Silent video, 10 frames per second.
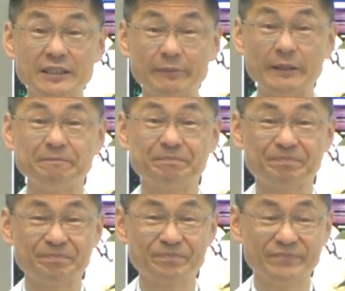様
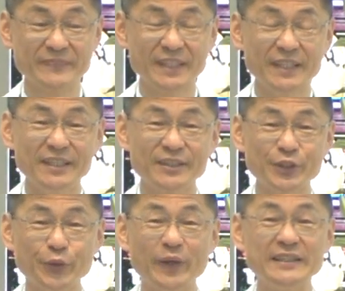
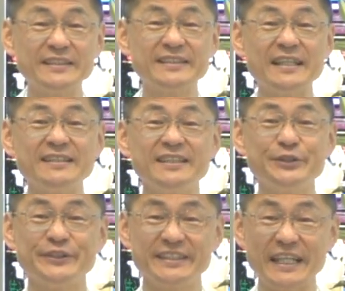今日は
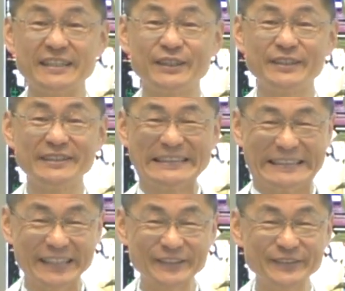2021年
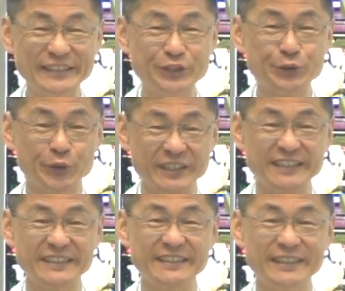4月25
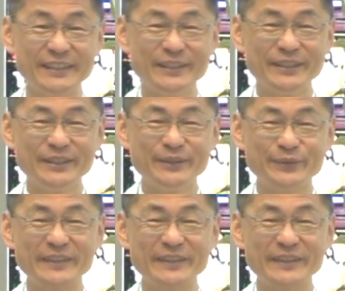日復